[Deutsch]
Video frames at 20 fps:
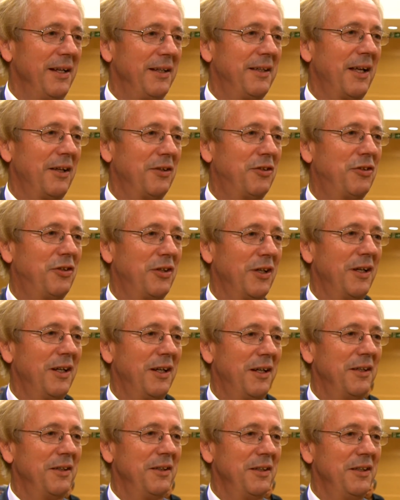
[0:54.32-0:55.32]
dass
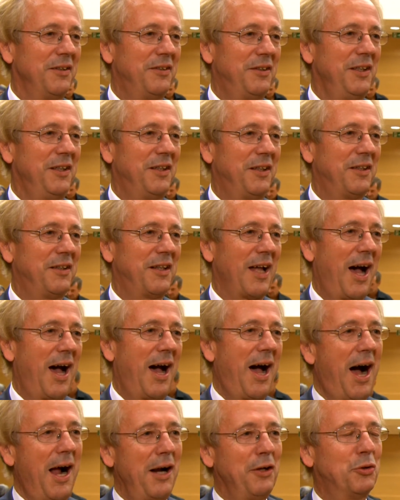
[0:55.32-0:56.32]
äh, sich
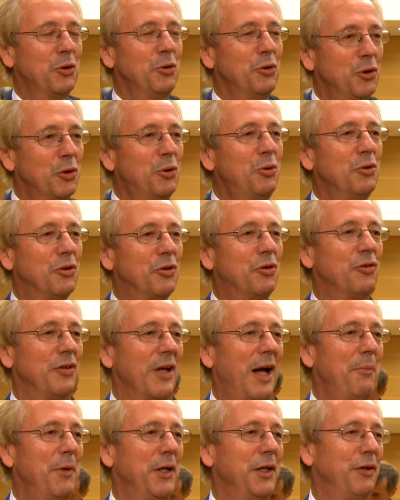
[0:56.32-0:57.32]
da alt und jung
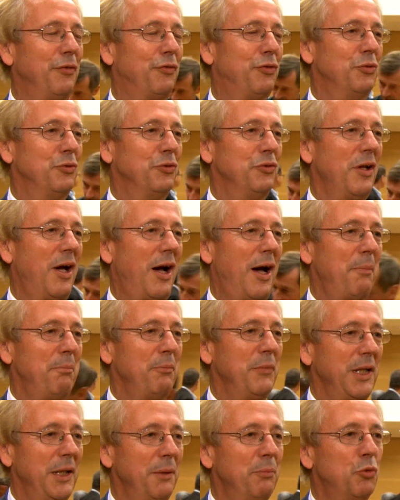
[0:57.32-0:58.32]
zusammengefunden
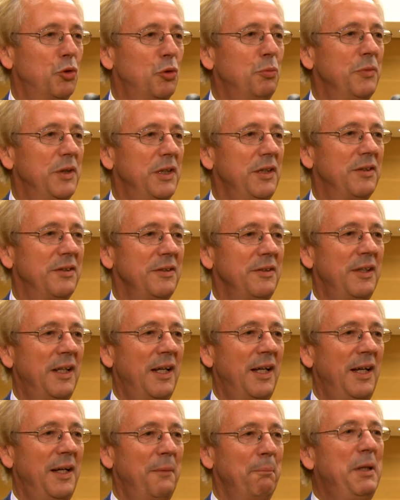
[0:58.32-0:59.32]
haben, eben um diesen
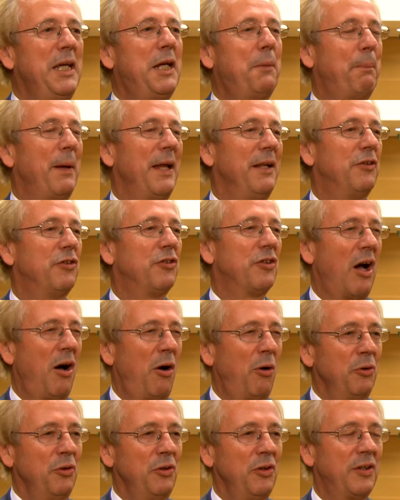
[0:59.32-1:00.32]
Big Band
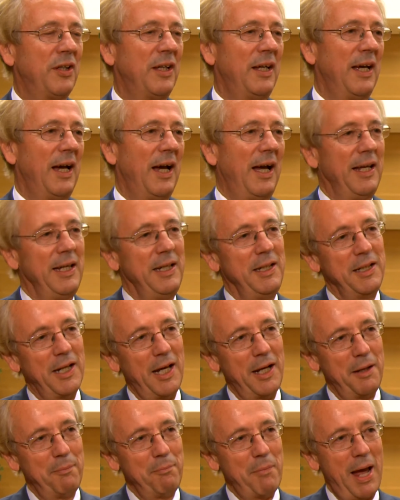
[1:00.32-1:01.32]
Sound in
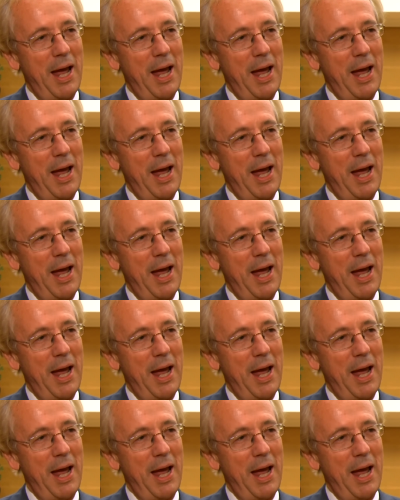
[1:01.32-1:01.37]
einem